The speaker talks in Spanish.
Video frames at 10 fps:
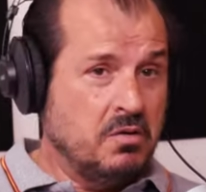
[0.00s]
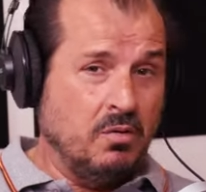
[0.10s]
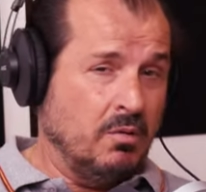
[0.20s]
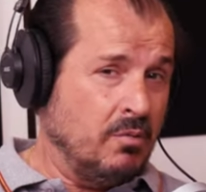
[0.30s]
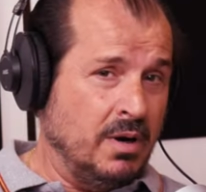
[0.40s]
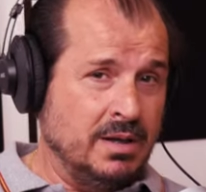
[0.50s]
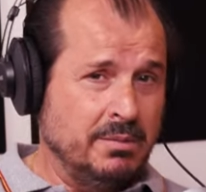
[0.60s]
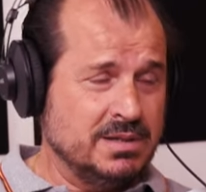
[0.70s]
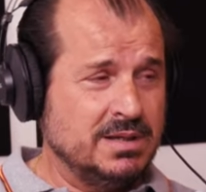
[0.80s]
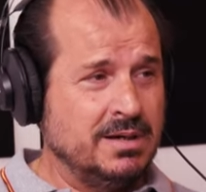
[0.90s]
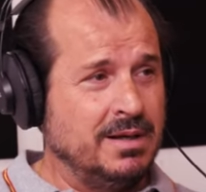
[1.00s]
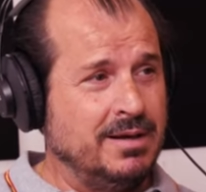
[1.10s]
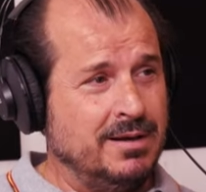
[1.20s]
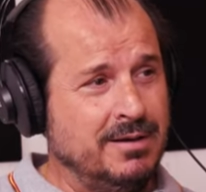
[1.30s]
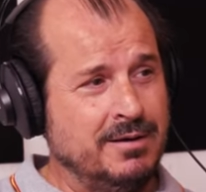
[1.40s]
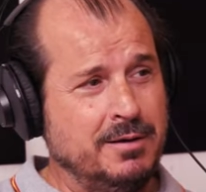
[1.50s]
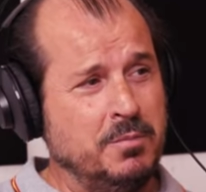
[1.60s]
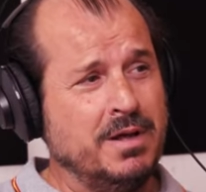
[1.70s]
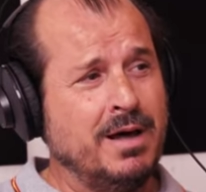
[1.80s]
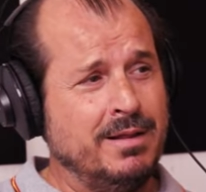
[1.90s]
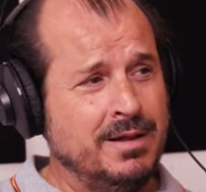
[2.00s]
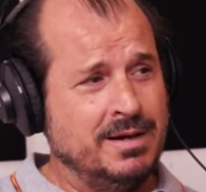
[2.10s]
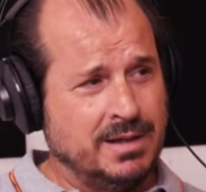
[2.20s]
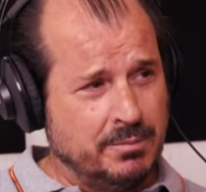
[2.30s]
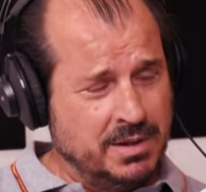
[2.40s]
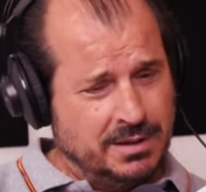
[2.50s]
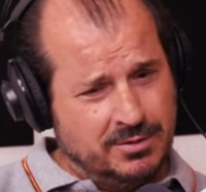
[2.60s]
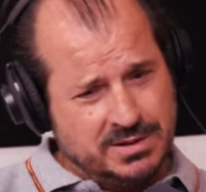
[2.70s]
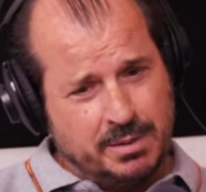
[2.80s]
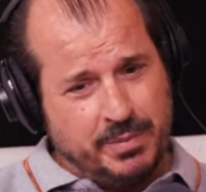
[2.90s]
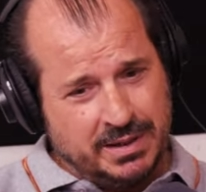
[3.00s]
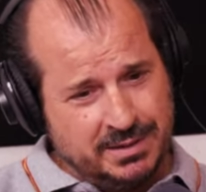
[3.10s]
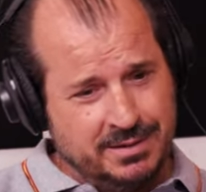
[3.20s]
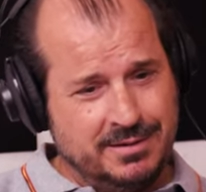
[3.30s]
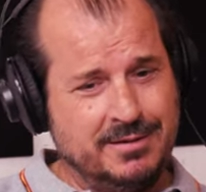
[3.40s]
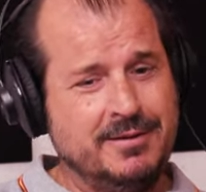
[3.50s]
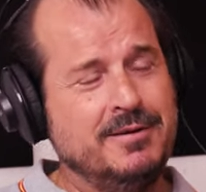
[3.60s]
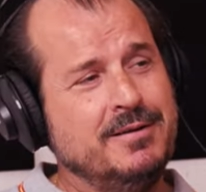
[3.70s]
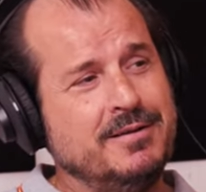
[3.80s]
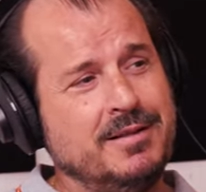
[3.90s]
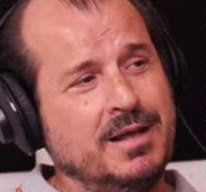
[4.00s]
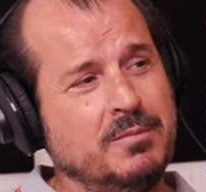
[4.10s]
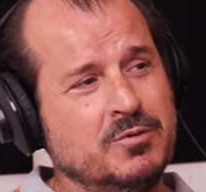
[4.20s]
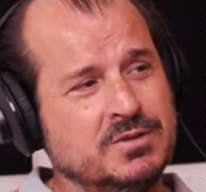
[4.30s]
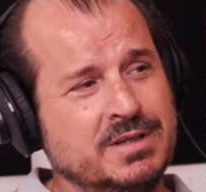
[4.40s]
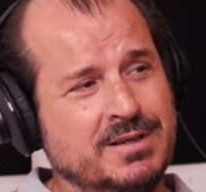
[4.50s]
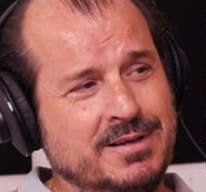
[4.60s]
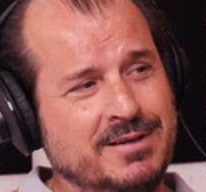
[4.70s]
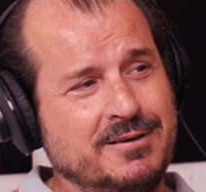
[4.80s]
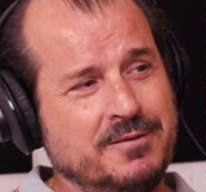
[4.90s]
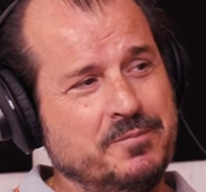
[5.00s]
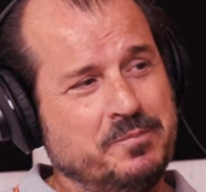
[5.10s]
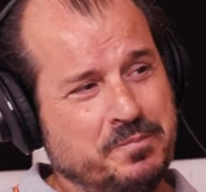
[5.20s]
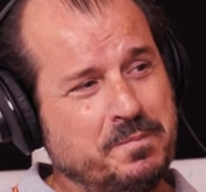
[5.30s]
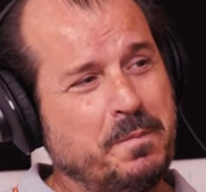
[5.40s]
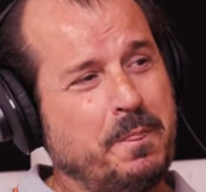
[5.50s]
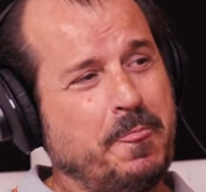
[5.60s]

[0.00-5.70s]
Con lo cual debe ser que en mi ADN también tengo esa parte, digamos, de... Bueno, los mejores